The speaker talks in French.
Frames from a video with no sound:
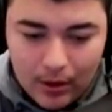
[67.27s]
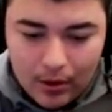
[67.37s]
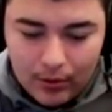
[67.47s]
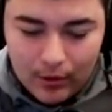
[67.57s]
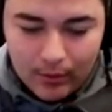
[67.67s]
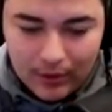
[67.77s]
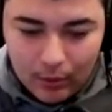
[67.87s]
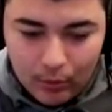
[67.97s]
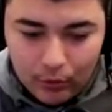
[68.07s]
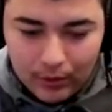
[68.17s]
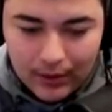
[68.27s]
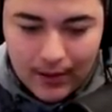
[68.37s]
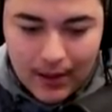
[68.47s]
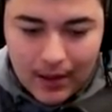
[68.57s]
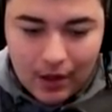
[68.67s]
euh, dans les commentaires le mot secret.
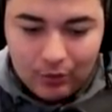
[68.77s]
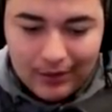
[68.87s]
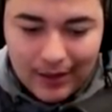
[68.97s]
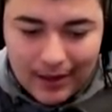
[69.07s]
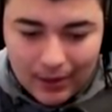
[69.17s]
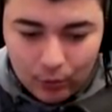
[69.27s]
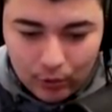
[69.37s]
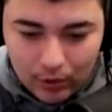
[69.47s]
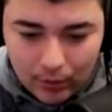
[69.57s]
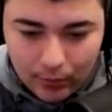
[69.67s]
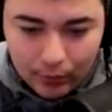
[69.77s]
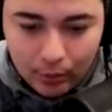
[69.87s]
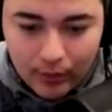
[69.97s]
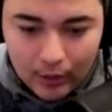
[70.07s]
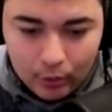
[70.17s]
Et je mettrai un like à tous ceux qui le font.
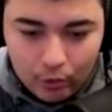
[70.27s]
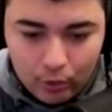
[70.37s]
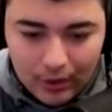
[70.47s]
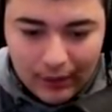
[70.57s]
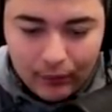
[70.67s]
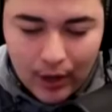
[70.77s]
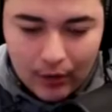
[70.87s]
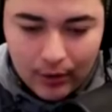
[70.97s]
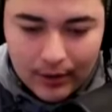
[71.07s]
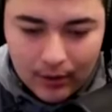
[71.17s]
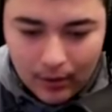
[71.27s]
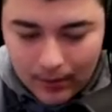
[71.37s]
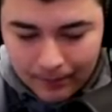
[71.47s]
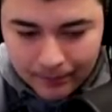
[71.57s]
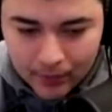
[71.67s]
Donc voilà, donc du coup, on arrive dans, l'école.
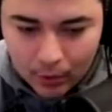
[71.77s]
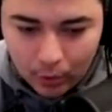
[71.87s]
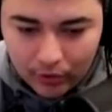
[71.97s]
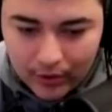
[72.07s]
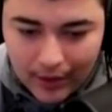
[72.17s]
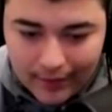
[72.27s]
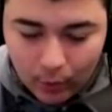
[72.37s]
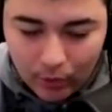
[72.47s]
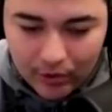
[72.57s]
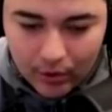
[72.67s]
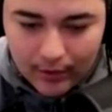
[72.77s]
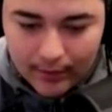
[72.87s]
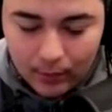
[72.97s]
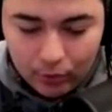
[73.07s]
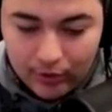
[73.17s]
Donc c'est une assez grosse école, les
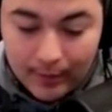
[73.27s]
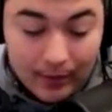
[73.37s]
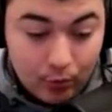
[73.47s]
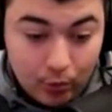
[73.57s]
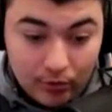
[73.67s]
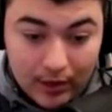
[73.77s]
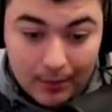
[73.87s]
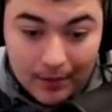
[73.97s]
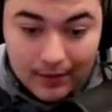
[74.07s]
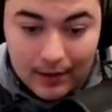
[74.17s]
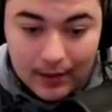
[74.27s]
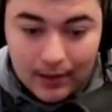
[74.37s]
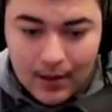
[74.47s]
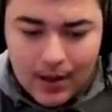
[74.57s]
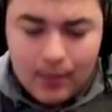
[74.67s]
amis. Donc je sais pas du tout si la base est
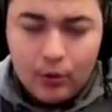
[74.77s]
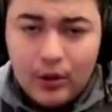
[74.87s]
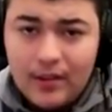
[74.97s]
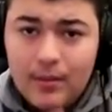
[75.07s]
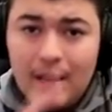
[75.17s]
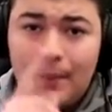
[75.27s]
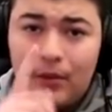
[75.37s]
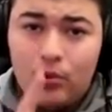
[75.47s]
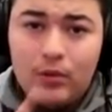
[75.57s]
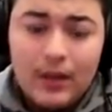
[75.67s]
là. Mais en tout cas, les amis, la base de